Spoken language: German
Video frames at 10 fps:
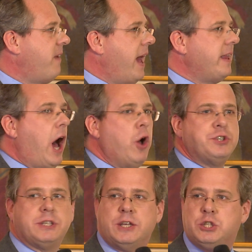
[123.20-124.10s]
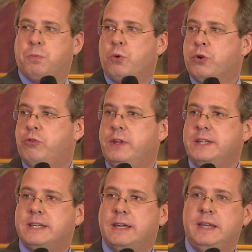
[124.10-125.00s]
war der Ausgangspunkt für
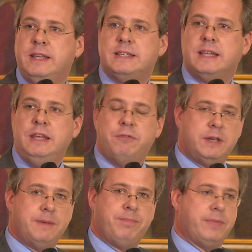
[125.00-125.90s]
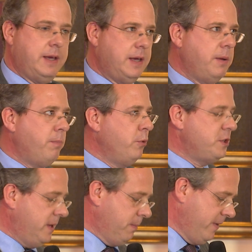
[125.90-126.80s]
diese Initiative der
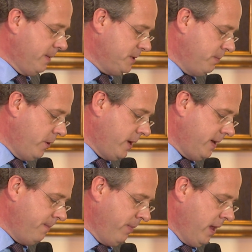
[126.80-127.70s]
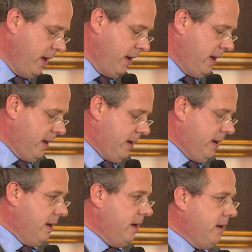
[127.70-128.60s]
Bundeswettbewerbsbehörde.
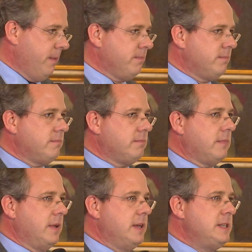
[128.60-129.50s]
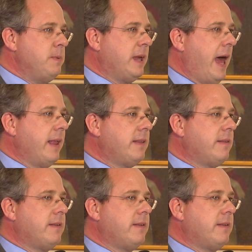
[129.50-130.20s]
Ähm, es ist bekannt,